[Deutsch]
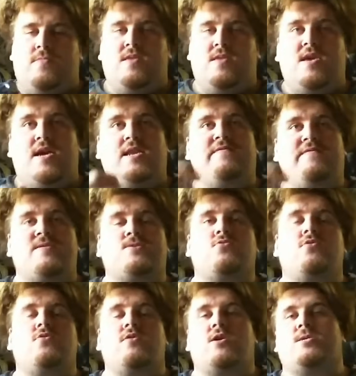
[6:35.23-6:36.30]
Die Hater
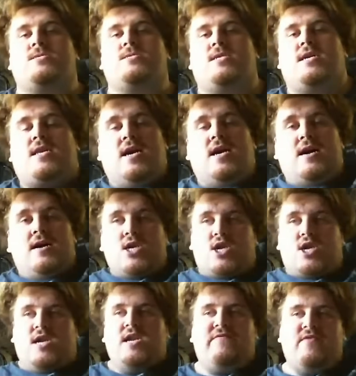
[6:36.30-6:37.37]
versuchen euch schon seit Jahren
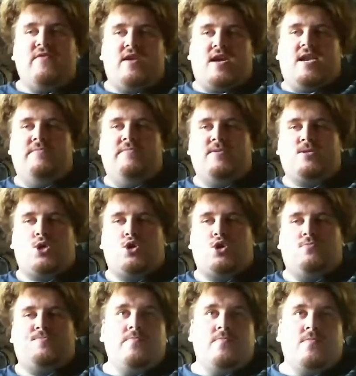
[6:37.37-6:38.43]
ständig von der Klippe zu
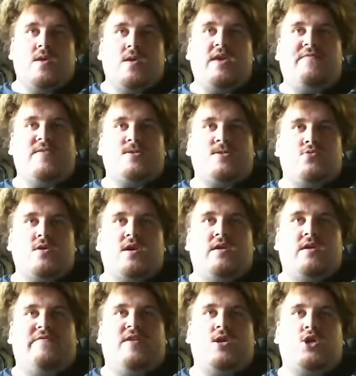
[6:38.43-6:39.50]
schubsen. Ich versuche hier
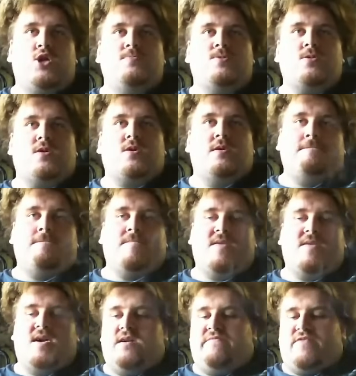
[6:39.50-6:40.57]
einen Fallschirm zu geben.
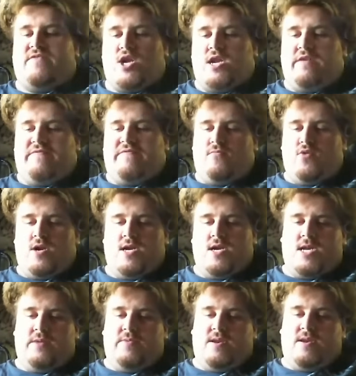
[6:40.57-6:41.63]
Naja, versteht ihr vermutlich
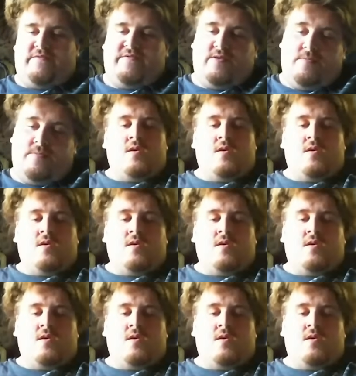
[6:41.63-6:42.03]
nicht die Metapher.